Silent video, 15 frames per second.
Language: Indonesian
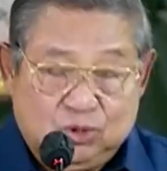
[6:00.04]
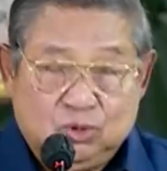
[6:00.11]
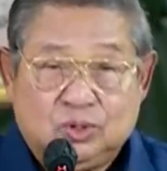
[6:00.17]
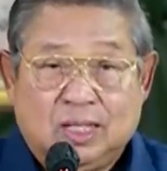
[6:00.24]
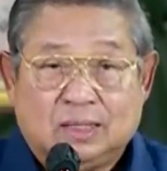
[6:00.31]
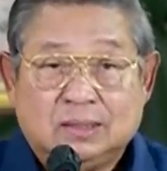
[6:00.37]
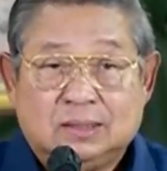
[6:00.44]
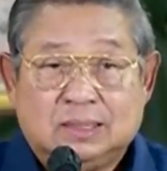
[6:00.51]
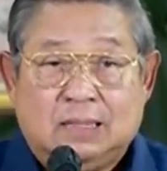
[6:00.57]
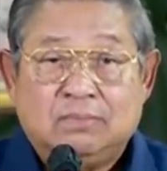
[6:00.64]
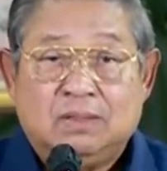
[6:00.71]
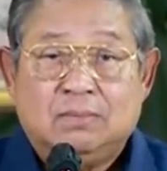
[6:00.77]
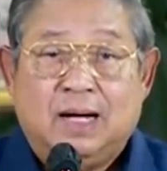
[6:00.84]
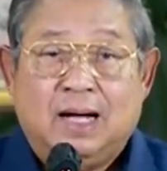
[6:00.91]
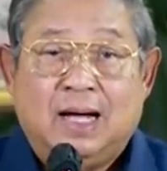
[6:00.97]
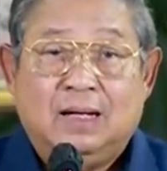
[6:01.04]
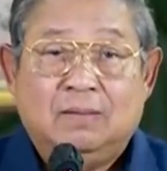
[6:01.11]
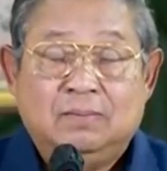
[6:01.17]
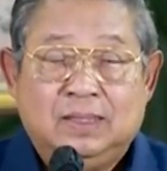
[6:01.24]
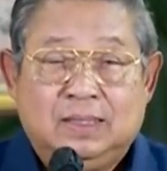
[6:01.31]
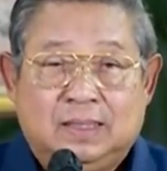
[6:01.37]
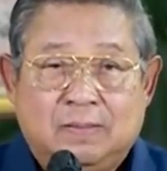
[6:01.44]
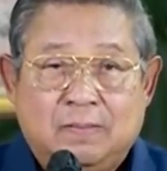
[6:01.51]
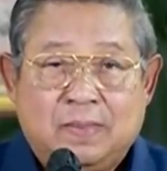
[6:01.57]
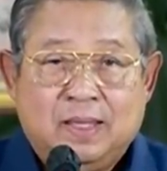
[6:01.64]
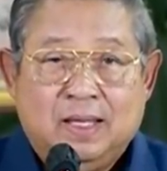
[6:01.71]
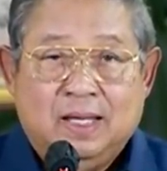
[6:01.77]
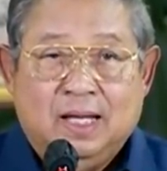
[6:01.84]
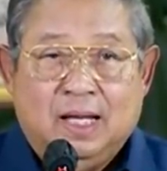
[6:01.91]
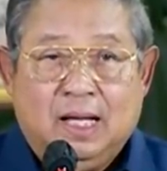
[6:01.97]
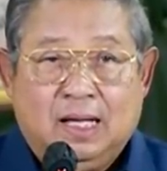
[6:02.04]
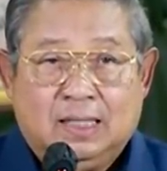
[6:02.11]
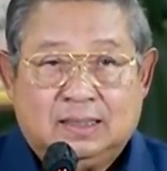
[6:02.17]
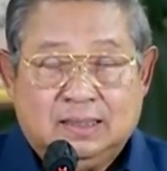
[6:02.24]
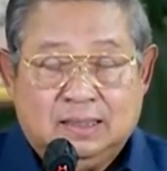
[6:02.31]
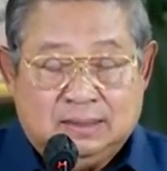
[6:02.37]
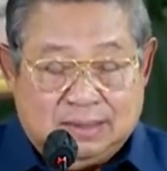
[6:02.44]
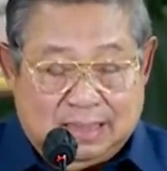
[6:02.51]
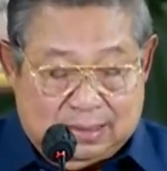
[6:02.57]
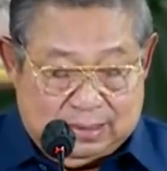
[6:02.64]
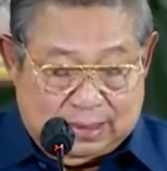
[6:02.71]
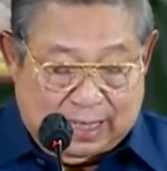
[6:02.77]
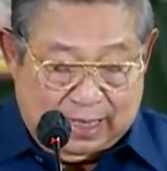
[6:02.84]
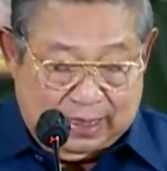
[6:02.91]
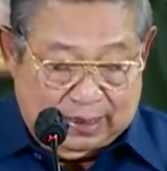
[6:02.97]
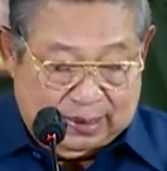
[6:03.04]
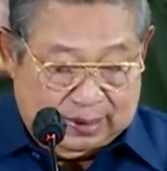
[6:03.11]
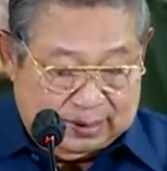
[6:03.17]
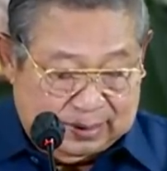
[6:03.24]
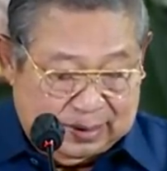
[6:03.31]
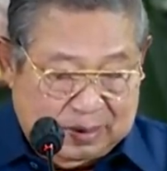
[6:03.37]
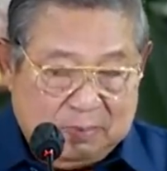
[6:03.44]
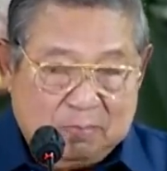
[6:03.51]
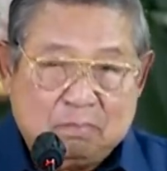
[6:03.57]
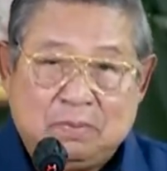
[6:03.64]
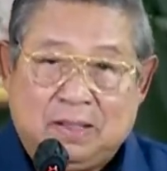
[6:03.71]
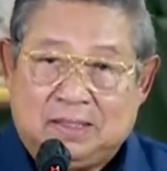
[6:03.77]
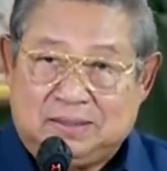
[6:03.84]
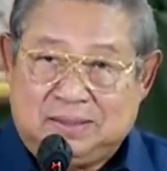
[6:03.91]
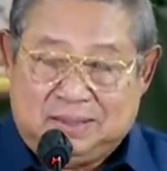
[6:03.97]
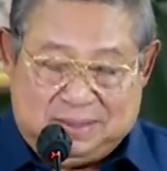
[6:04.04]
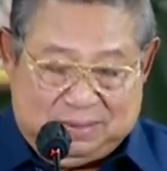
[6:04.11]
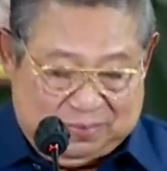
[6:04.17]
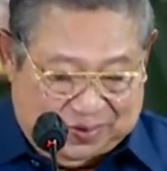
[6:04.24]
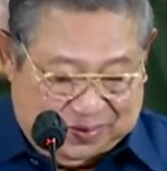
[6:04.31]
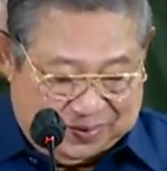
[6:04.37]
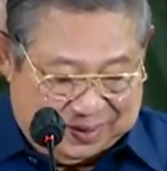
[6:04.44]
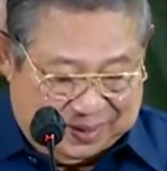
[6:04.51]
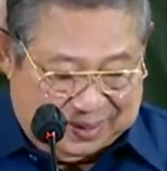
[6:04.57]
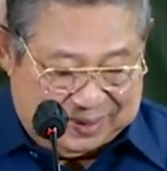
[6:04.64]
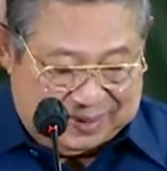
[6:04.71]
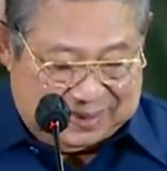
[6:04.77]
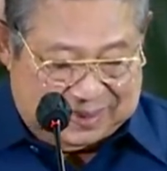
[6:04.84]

juga tidak memahami AD dan ART Partai Demokrat.